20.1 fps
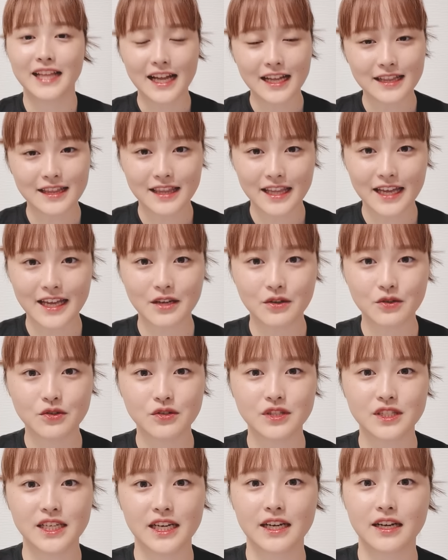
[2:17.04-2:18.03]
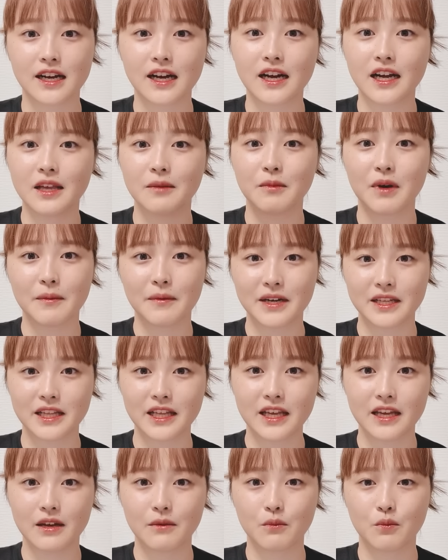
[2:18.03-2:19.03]
なんでグンちゃんが今ま
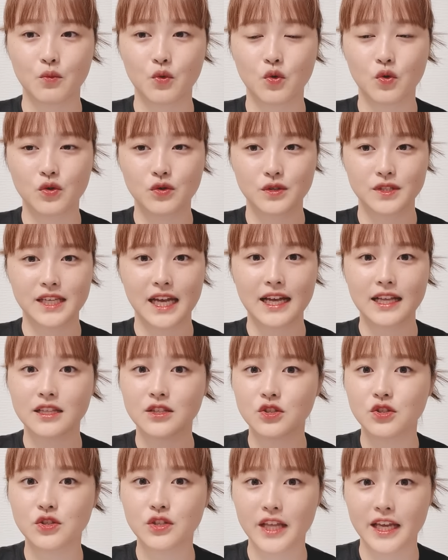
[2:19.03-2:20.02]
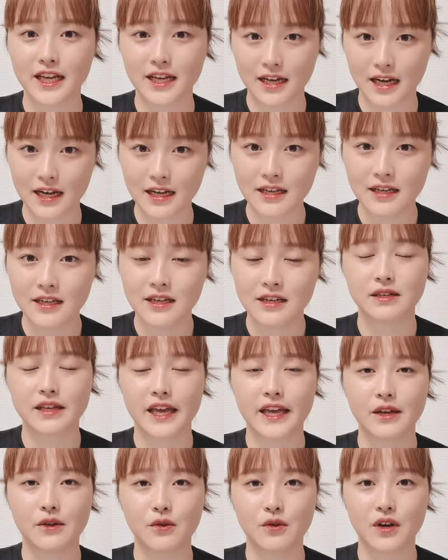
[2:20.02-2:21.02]
でもうこの30年間
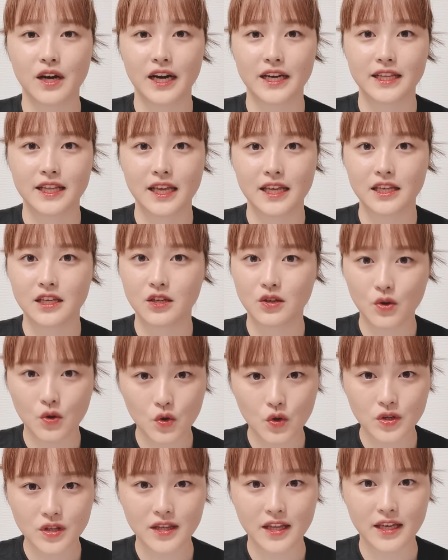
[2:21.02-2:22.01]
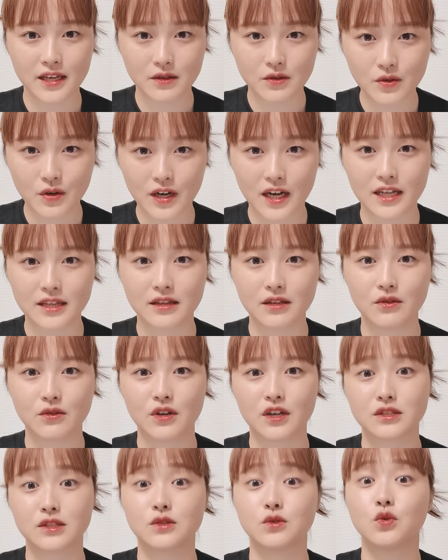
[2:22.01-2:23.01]
芸能界で生き残っているのかってい
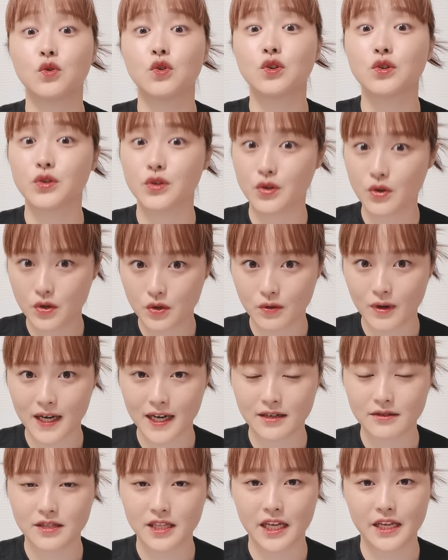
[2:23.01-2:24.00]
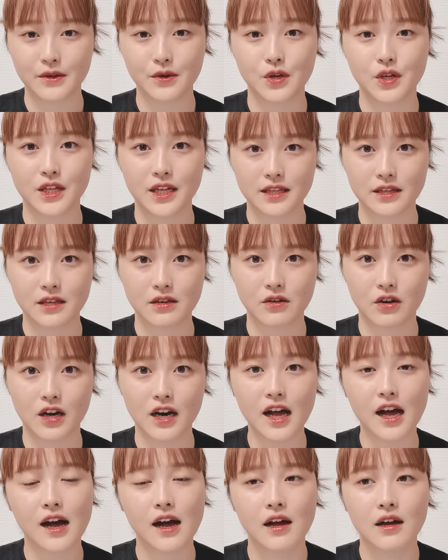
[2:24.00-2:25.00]
うのがすごくよくわかる内容になってる
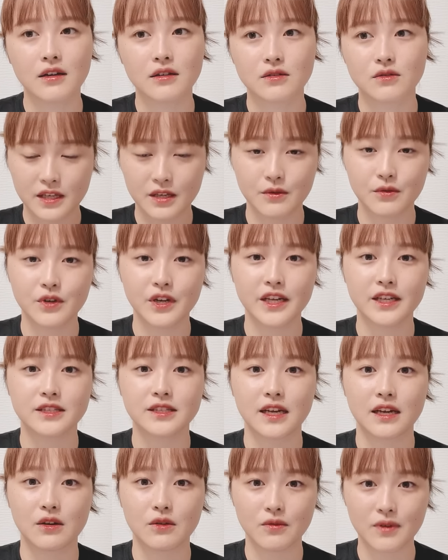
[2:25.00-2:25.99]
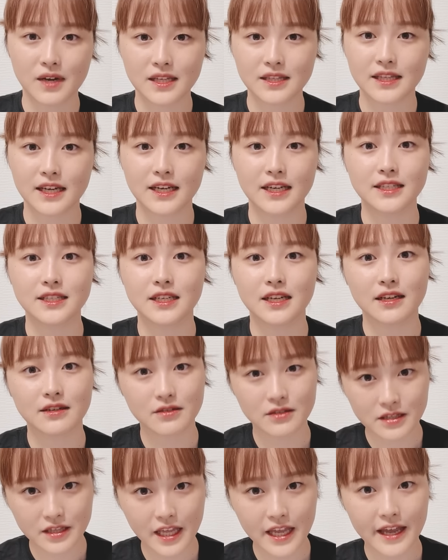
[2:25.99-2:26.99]
からインフルエンサーのファンだけじゃな
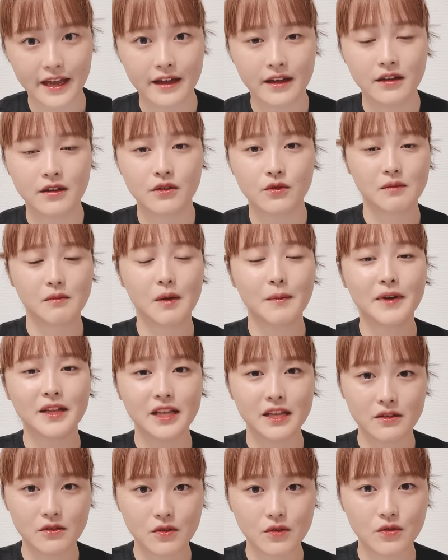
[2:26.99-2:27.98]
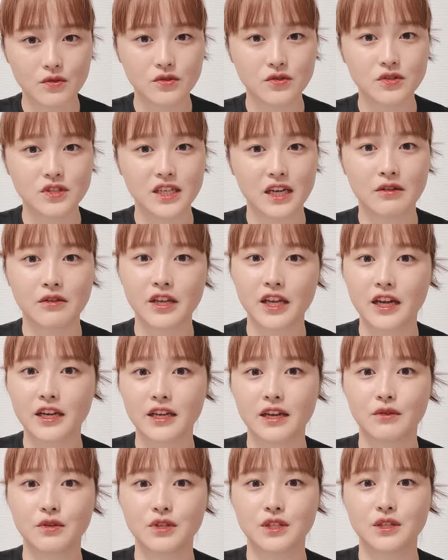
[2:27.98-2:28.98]
くて今までのグンちゃんの
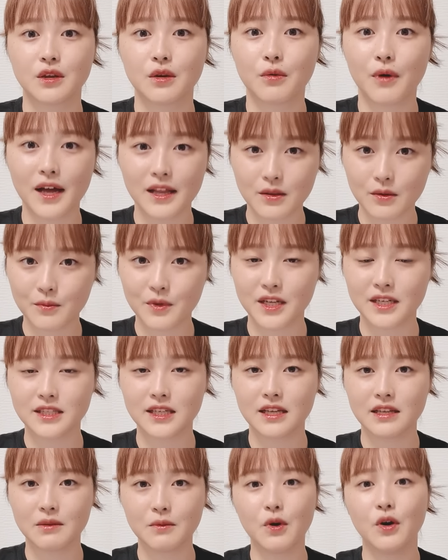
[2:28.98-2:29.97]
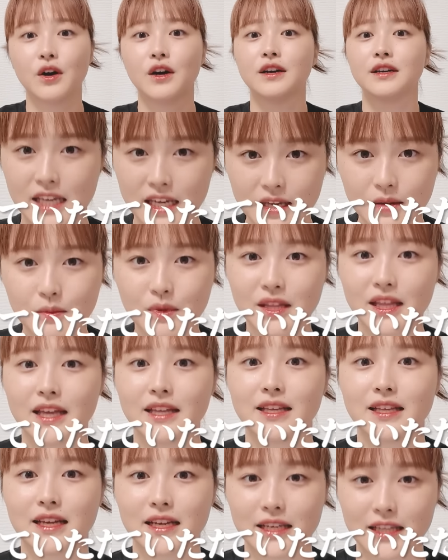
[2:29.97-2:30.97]
キャリアを知ってるファンの皆さんにも是非見
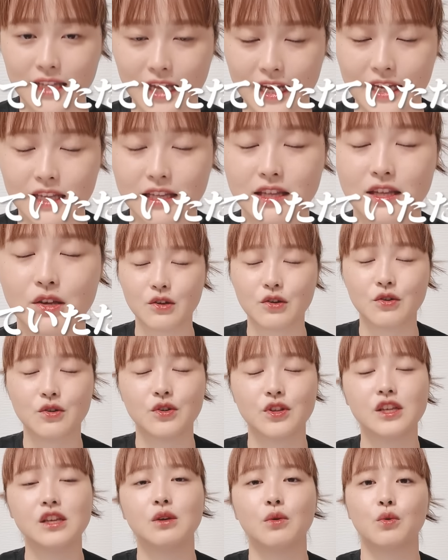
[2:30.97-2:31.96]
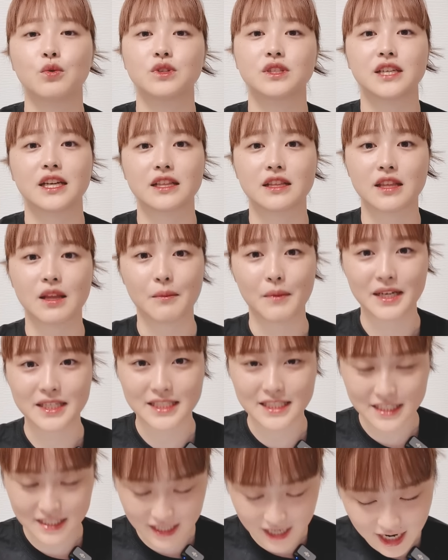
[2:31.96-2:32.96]
ていただきたいっていうふうにおっしゃってま
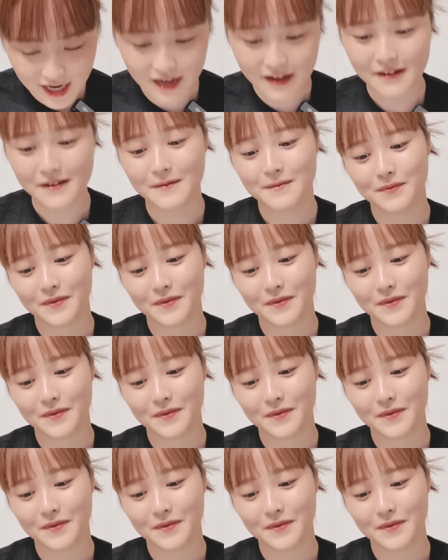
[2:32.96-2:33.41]
した。